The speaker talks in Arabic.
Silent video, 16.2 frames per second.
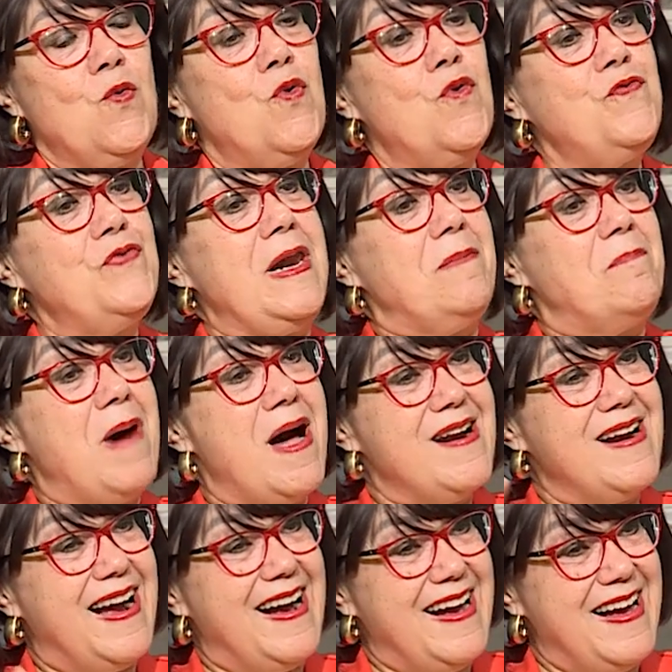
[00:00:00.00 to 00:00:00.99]
وفي
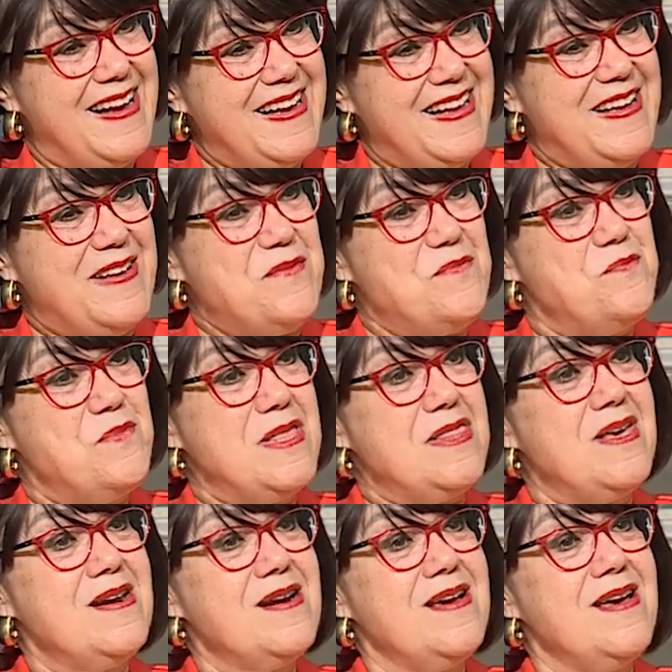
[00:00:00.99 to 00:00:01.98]
المرأة
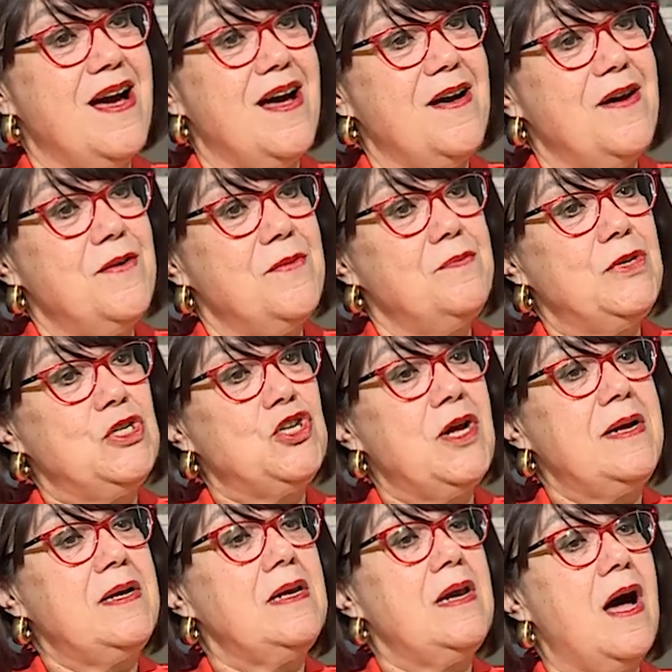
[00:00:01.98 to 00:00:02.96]
بترجع
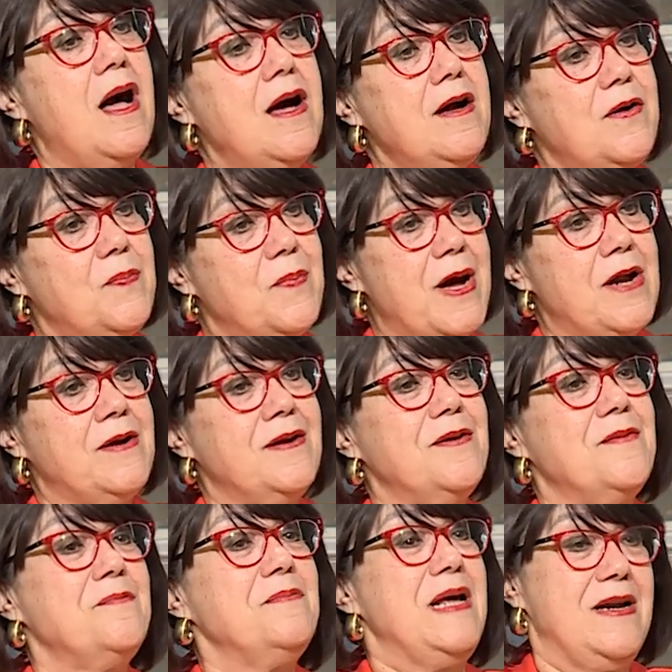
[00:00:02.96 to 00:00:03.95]
بشكل أكبر
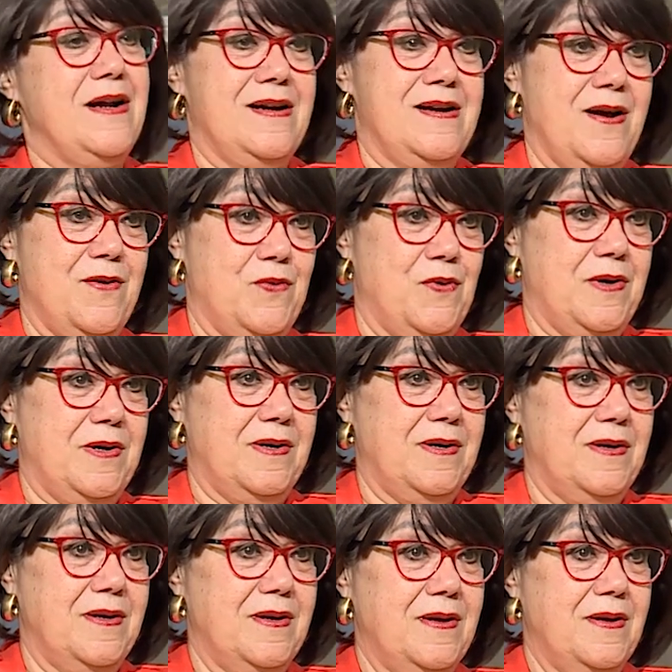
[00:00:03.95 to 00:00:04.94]
من الرجل
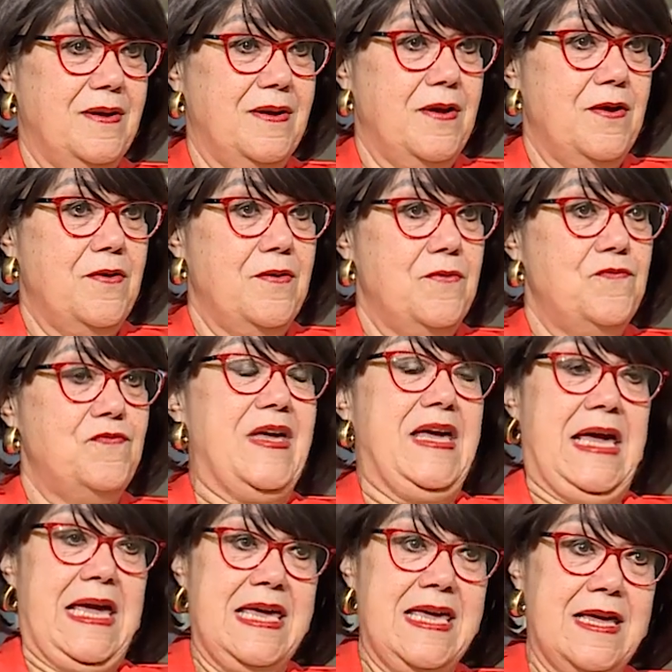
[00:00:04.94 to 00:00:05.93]
اه
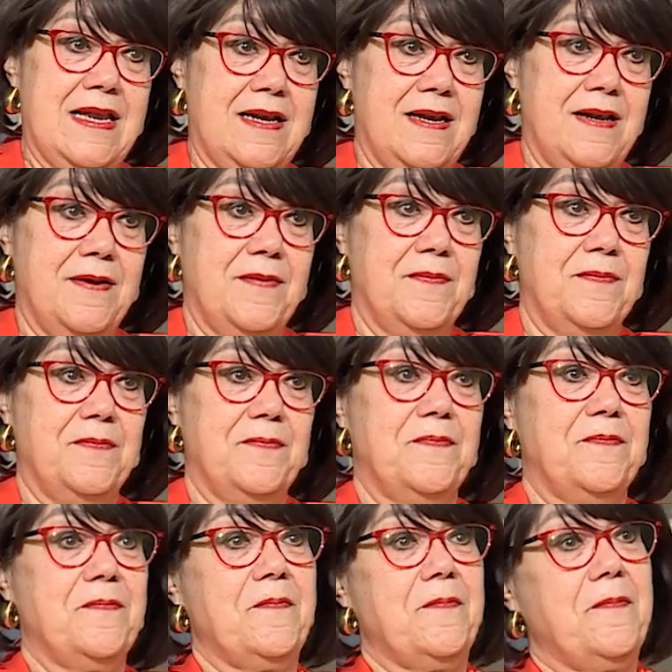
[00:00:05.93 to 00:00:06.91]
يعني في حين لو, لو
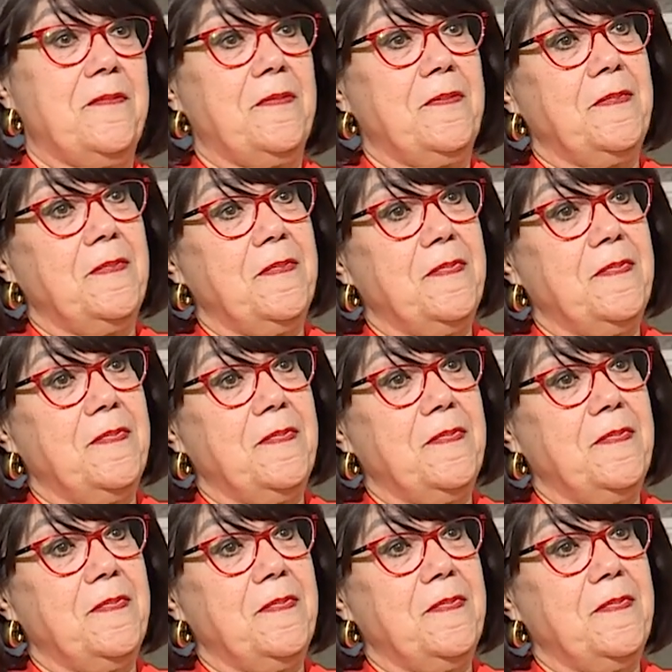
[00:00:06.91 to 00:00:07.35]
جوزها منكد